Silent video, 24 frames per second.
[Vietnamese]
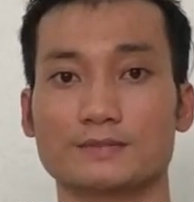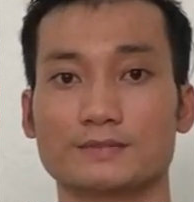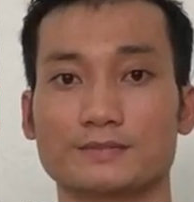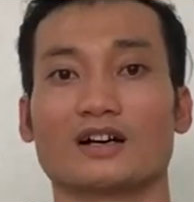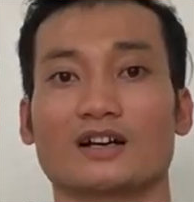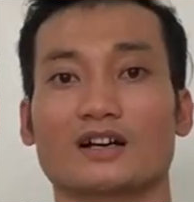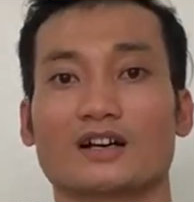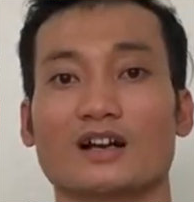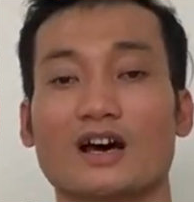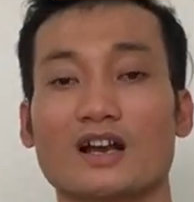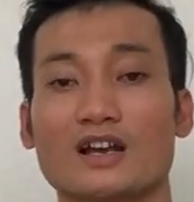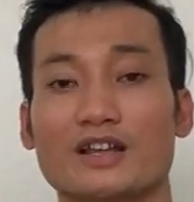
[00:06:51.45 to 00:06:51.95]
Ờ,
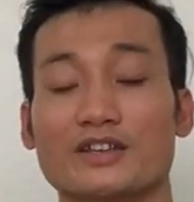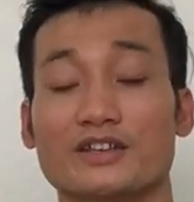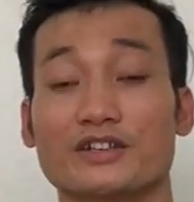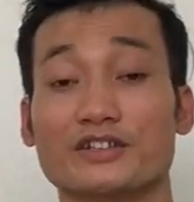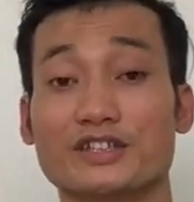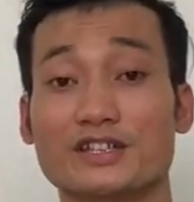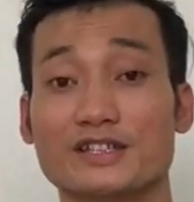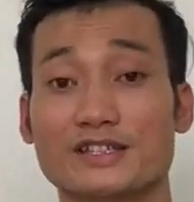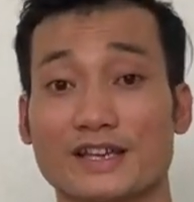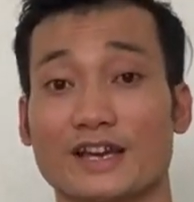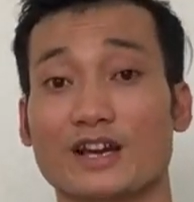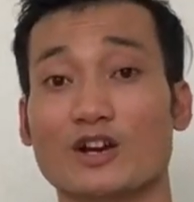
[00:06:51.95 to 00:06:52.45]
đó là những
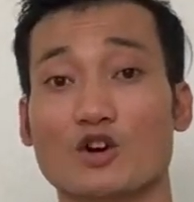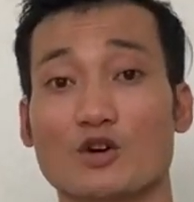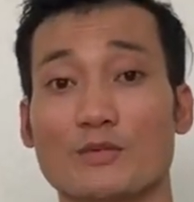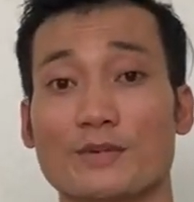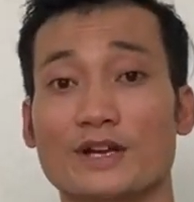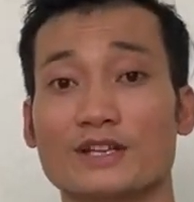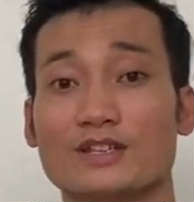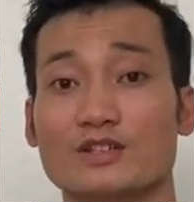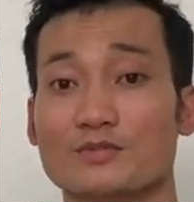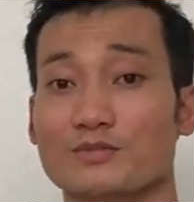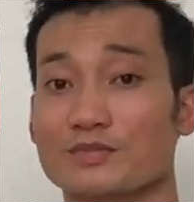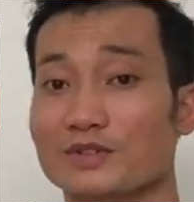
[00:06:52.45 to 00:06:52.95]
chia sẻ của
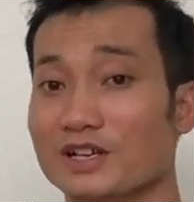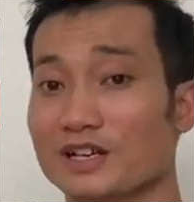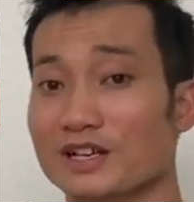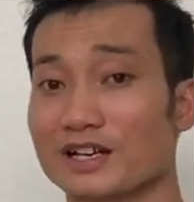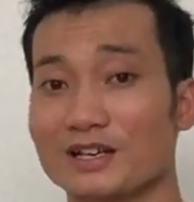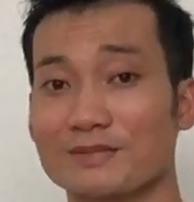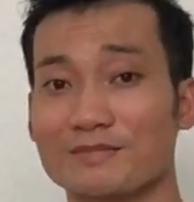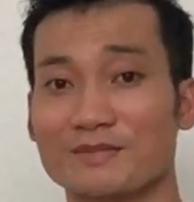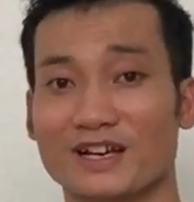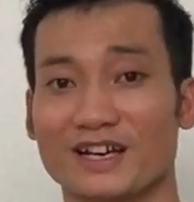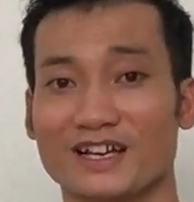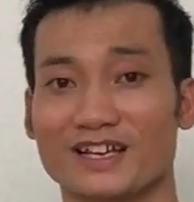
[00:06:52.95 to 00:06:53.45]
bác trong
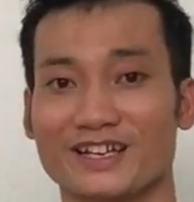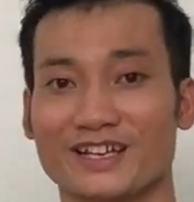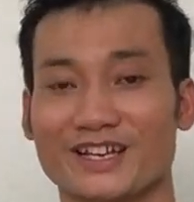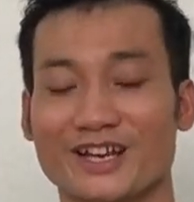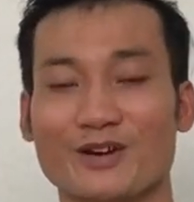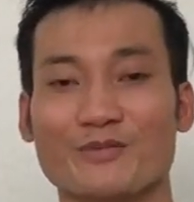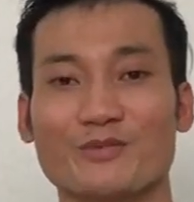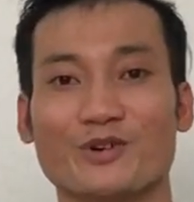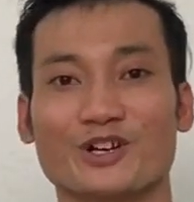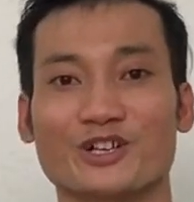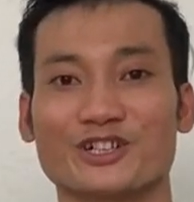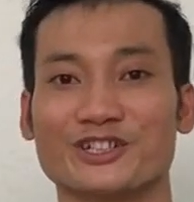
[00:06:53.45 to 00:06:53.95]
clip này nếu
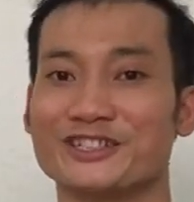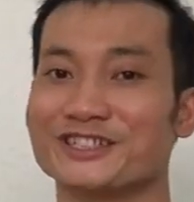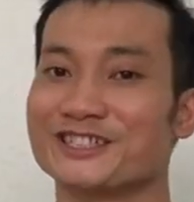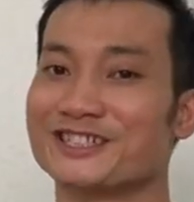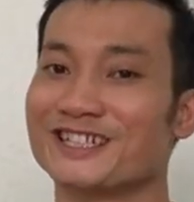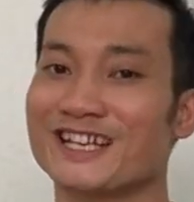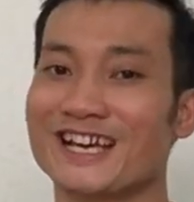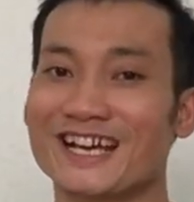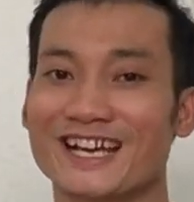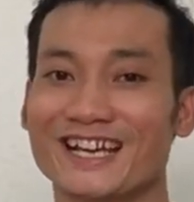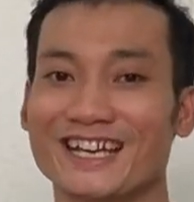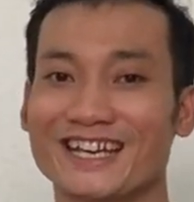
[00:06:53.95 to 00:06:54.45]
mọi người chưa
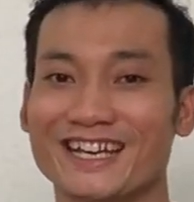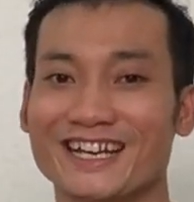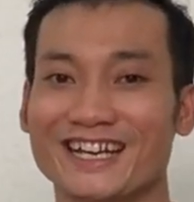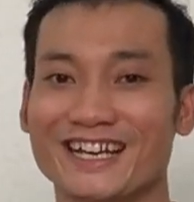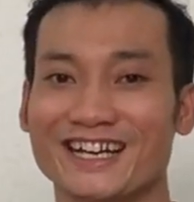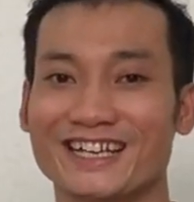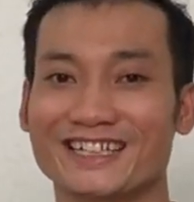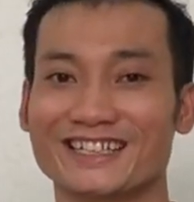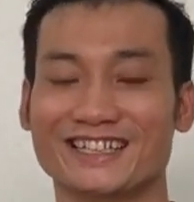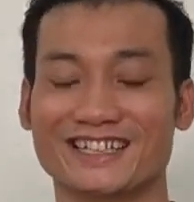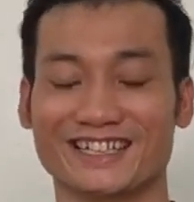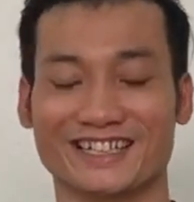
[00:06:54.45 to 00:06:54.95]
đăng ký
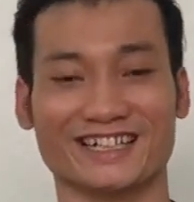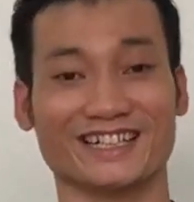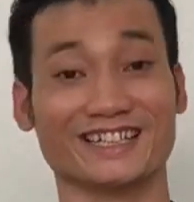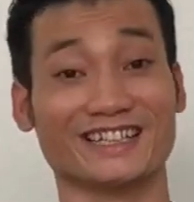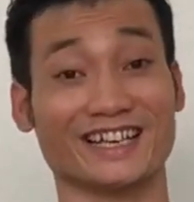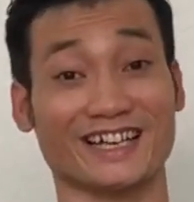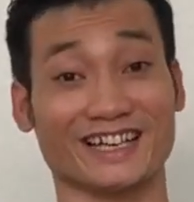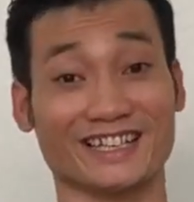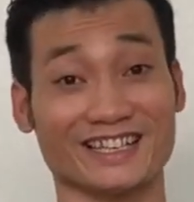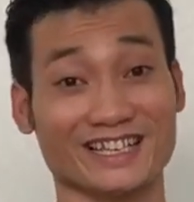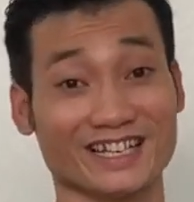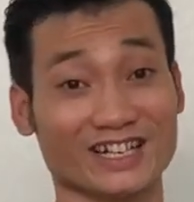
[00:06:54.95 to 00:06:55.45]
kênh thì có
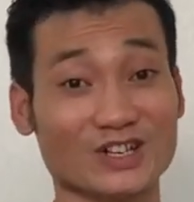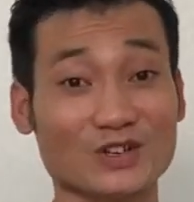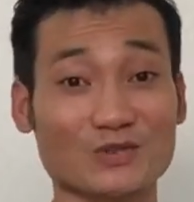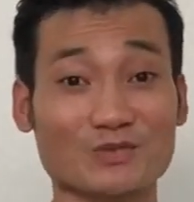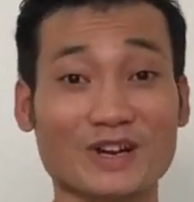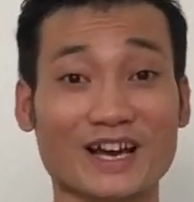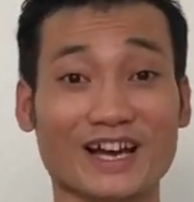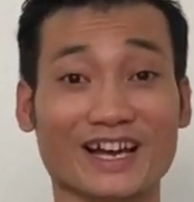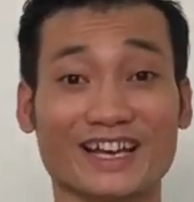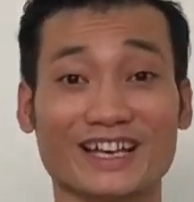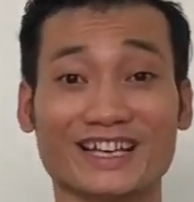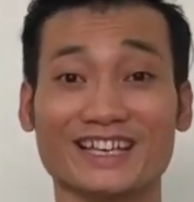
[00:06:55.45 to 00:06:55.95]
thể nhấn nút
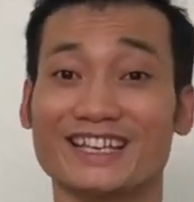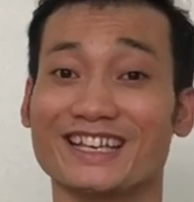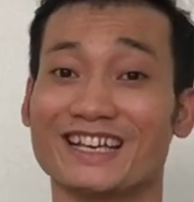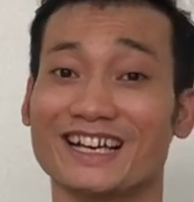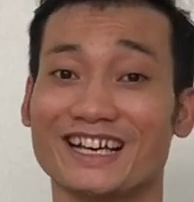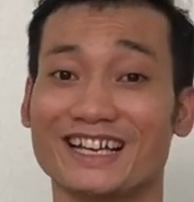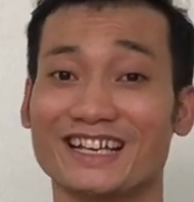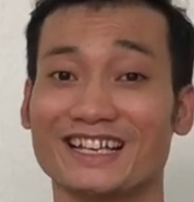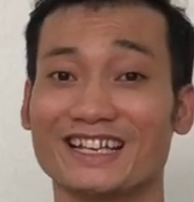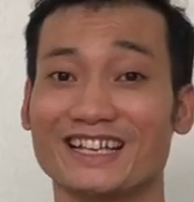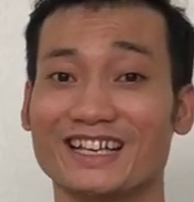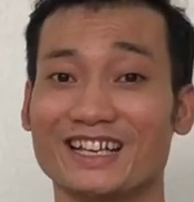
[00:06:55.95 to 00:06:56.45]
đăng ký
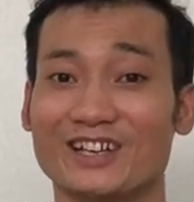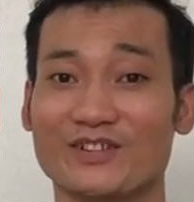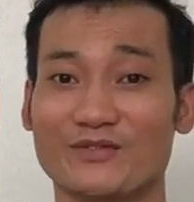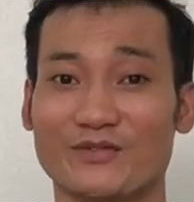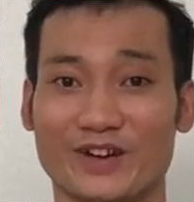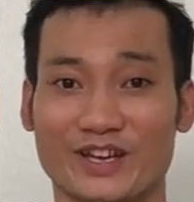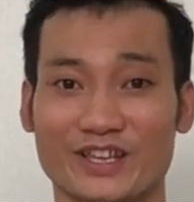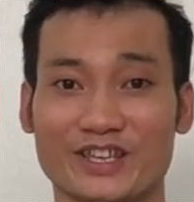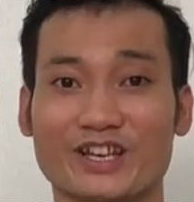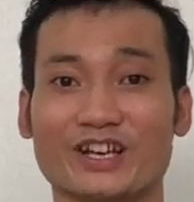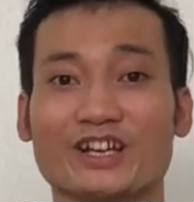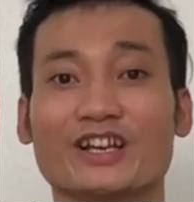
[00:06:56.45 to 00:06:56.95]
kênh và
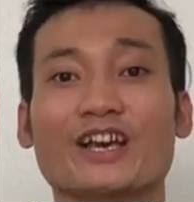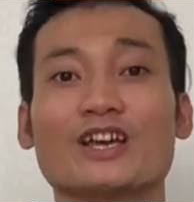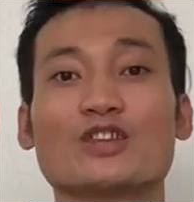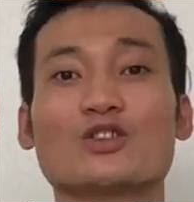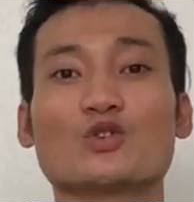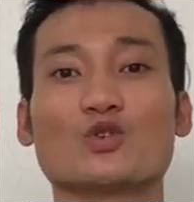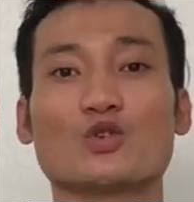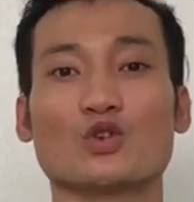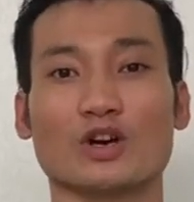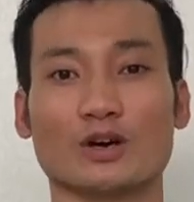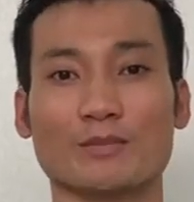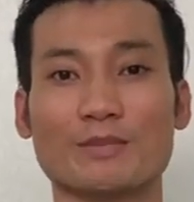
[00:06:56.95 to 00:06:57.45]
nhấn cái
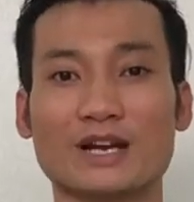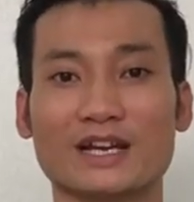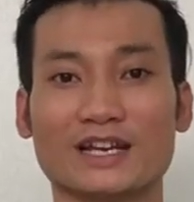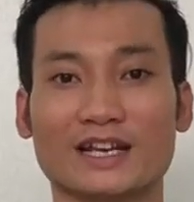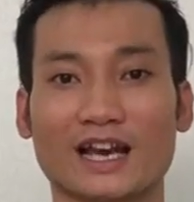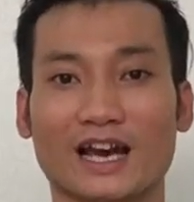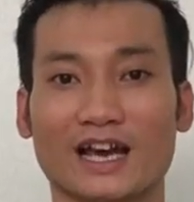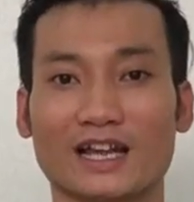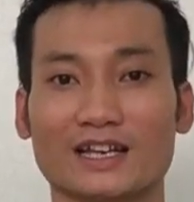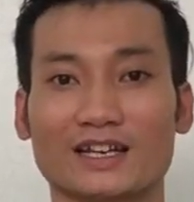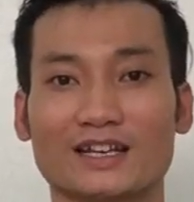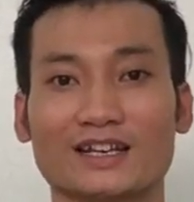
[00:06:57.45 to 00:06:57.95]
chuông ở bên
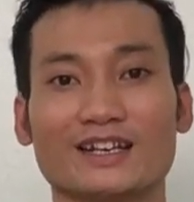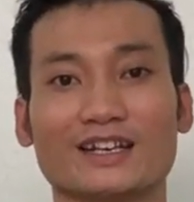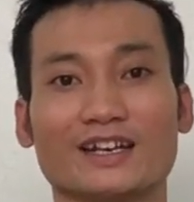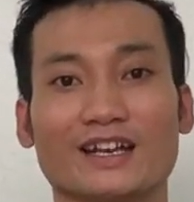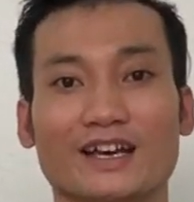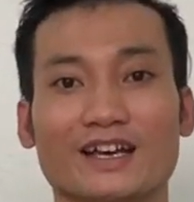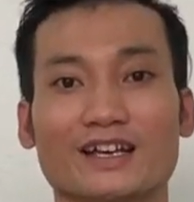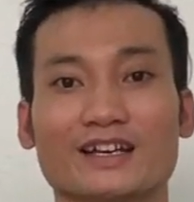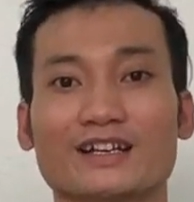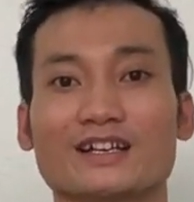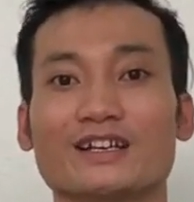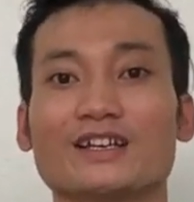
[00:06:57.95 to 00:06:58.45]
cạnh
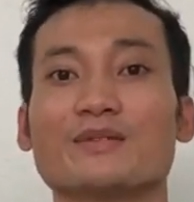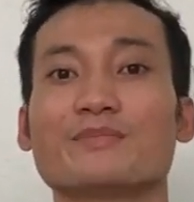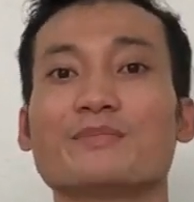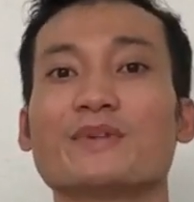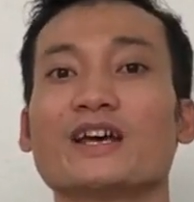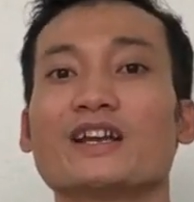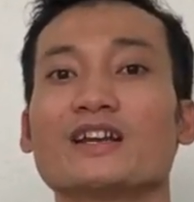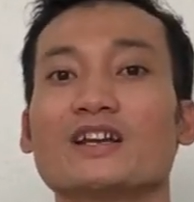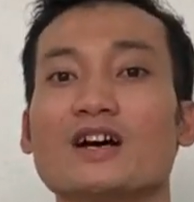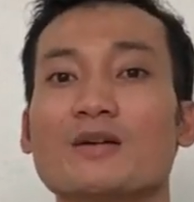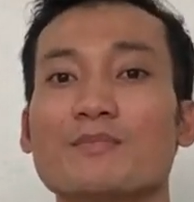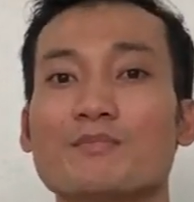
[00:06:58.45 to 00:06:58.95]
để khi
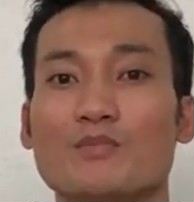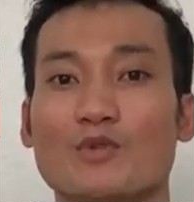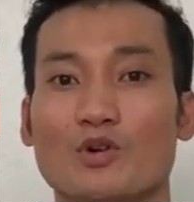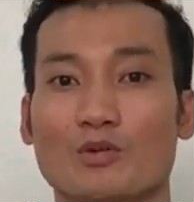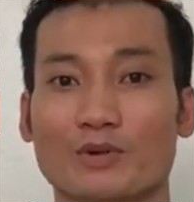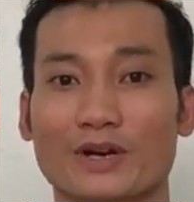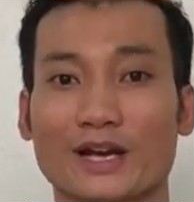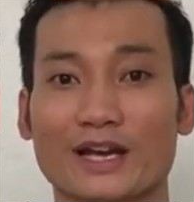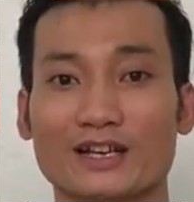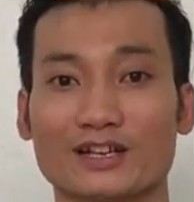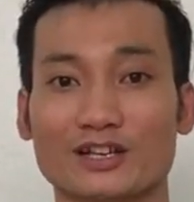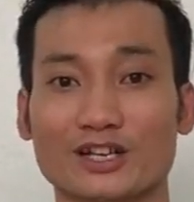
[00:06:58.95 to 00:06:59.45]
bác up một
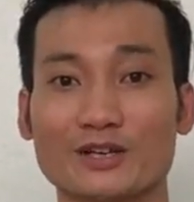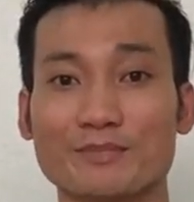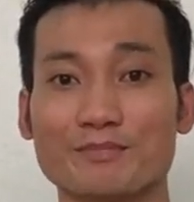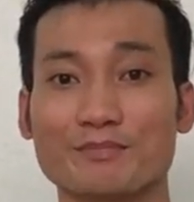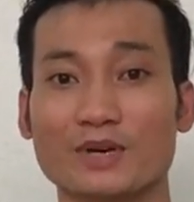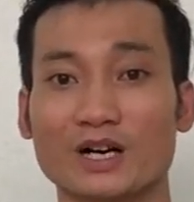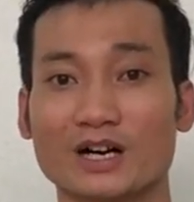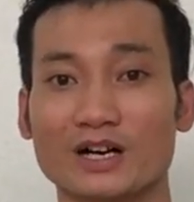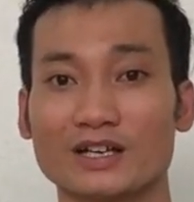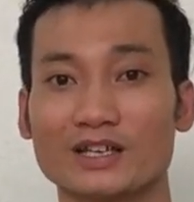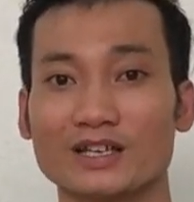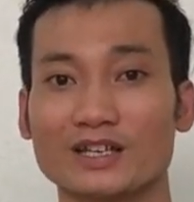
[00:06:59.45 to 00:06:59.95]
cái clip
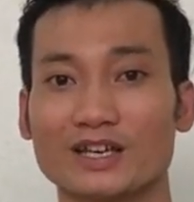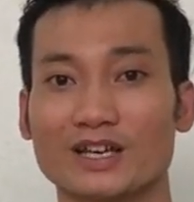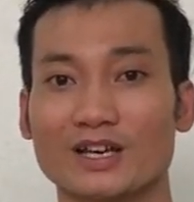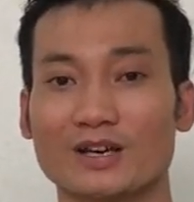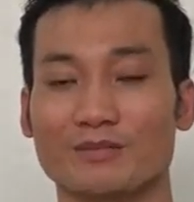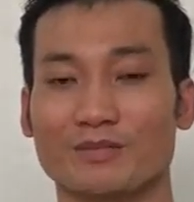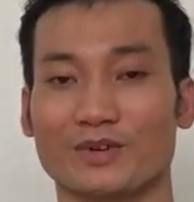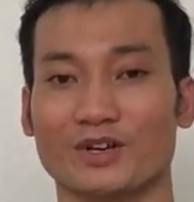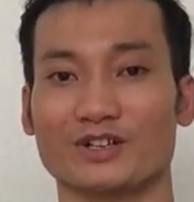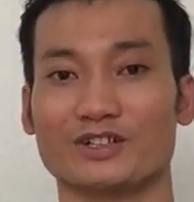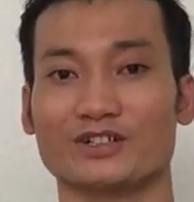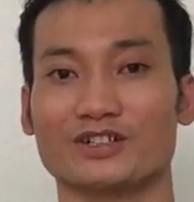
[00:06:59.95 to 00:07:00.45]
mới
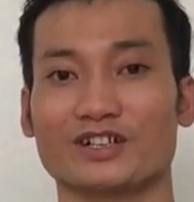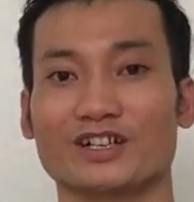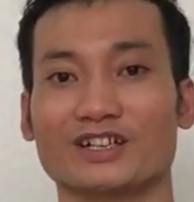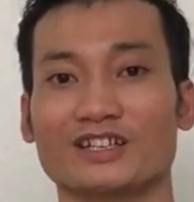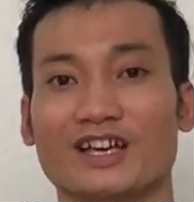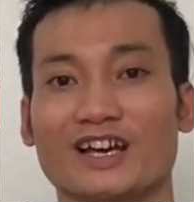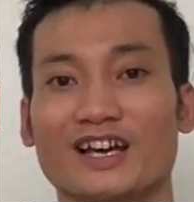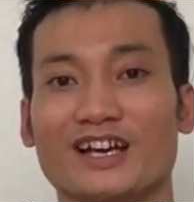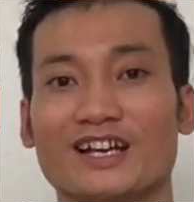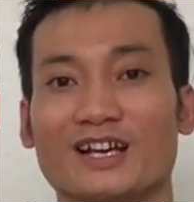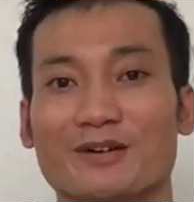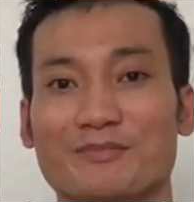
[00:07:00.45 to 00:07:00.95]
mọi người có
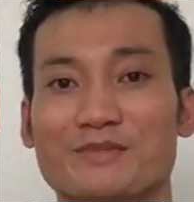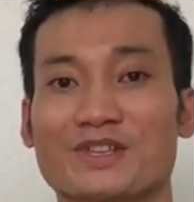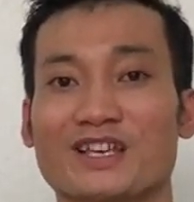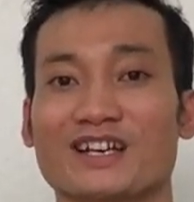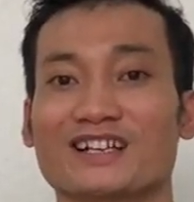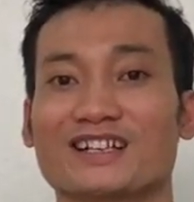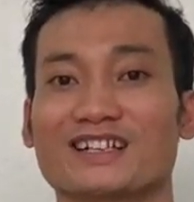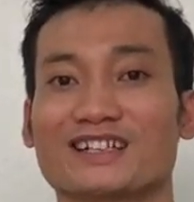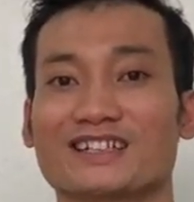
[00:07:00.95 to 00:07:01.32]
thể cập nhật